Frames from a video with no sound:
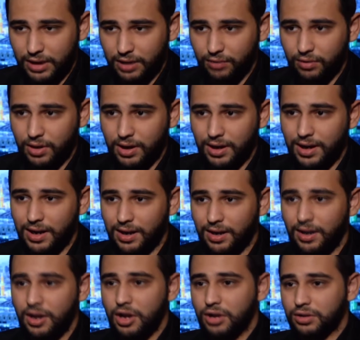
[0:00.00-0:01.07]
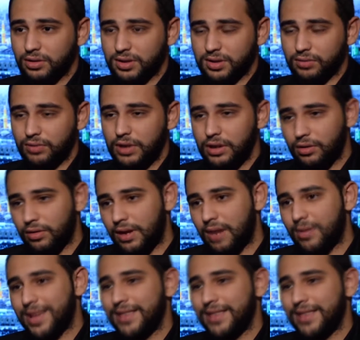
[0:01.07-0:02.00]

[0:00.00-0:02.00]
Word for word: والحوار لا تصويره لما